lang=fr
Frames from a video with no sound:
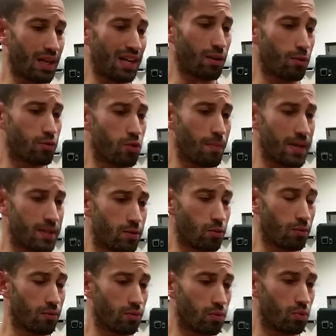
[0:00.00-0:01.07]
la
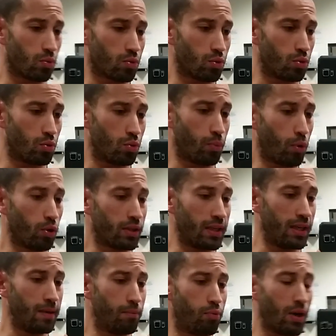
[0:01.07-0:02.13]
consommation de,
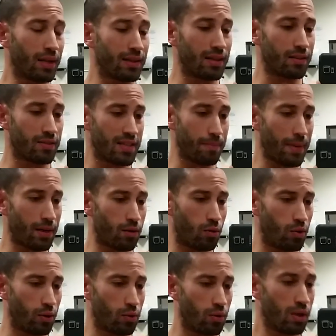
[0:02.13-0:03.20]
protéines pour atteindre ces
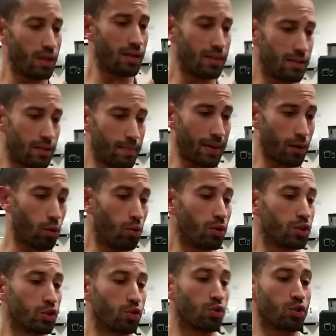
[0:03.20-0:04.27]
macros. Ces
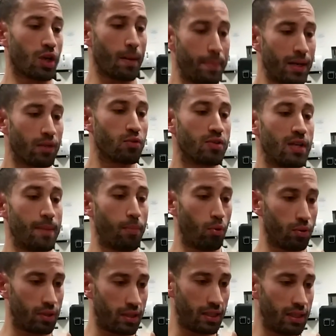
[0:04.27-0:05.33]
macros, que je rappelle que c'est les
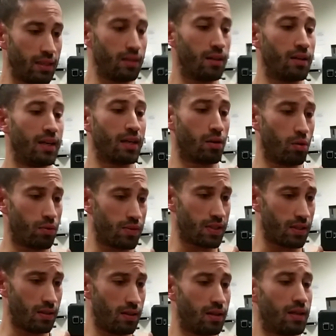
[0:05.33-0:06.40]
protéines, les glucides